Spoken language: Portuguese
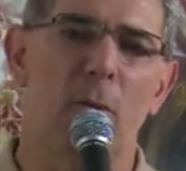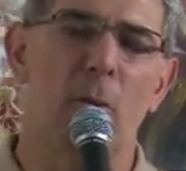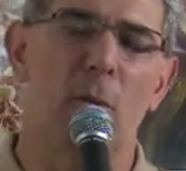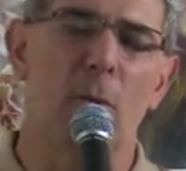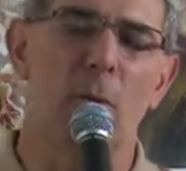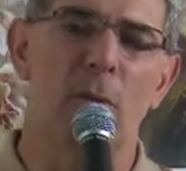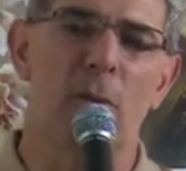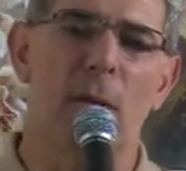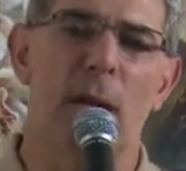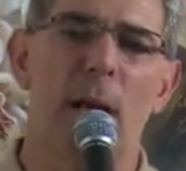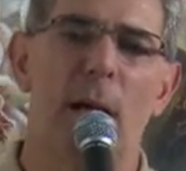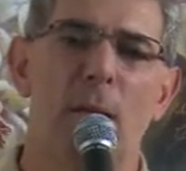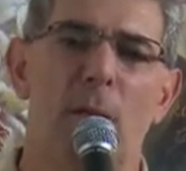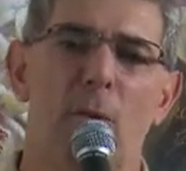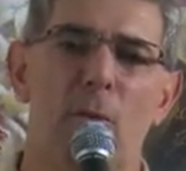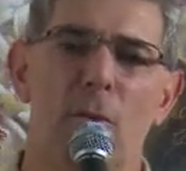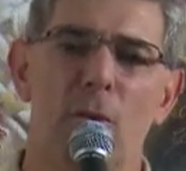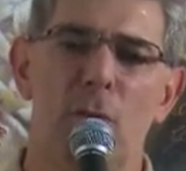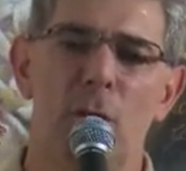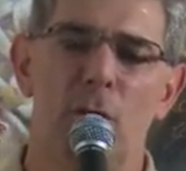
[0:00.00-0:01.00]
um
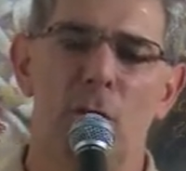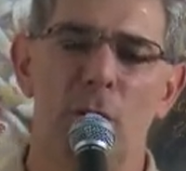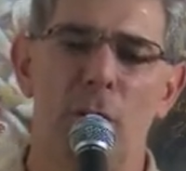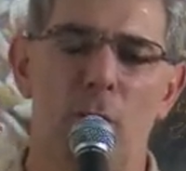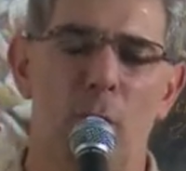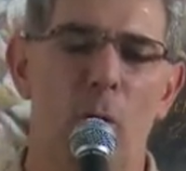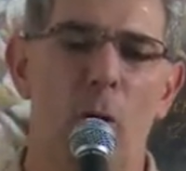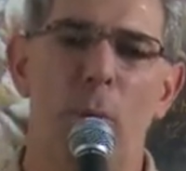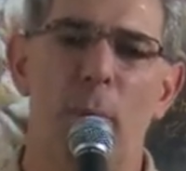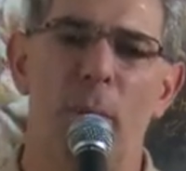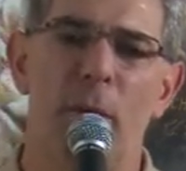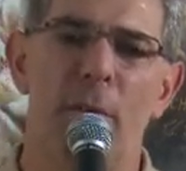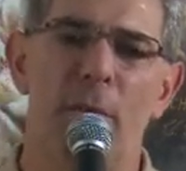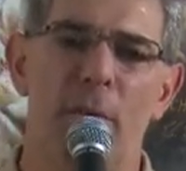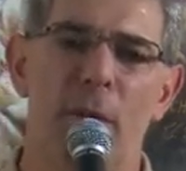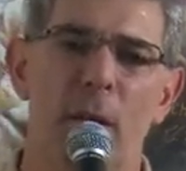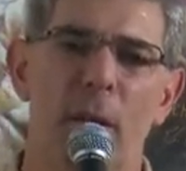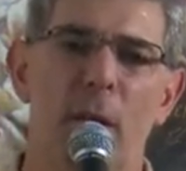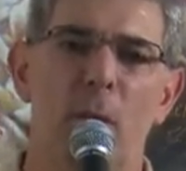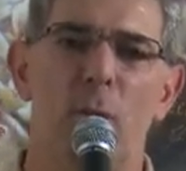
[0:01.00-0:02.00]
contrato de compra e
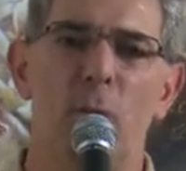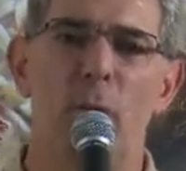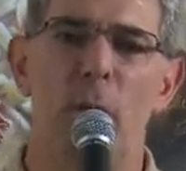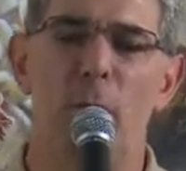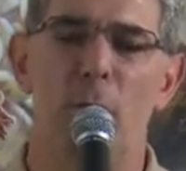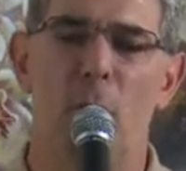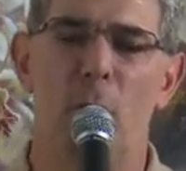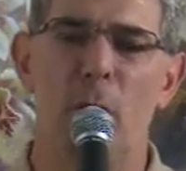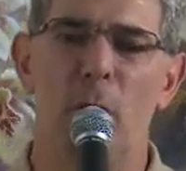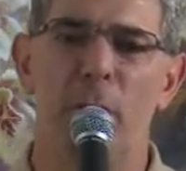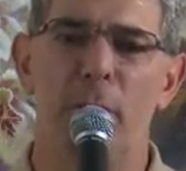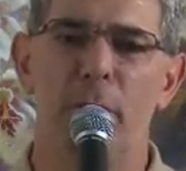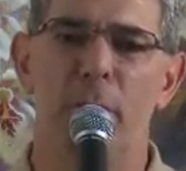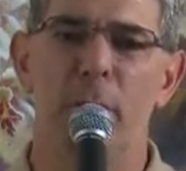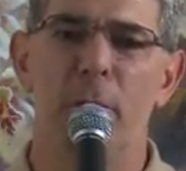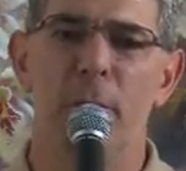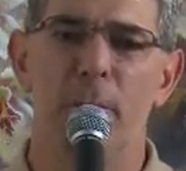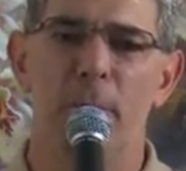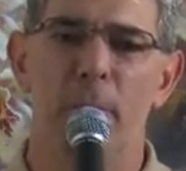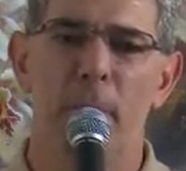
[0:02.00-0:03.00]
venda de um imóvel.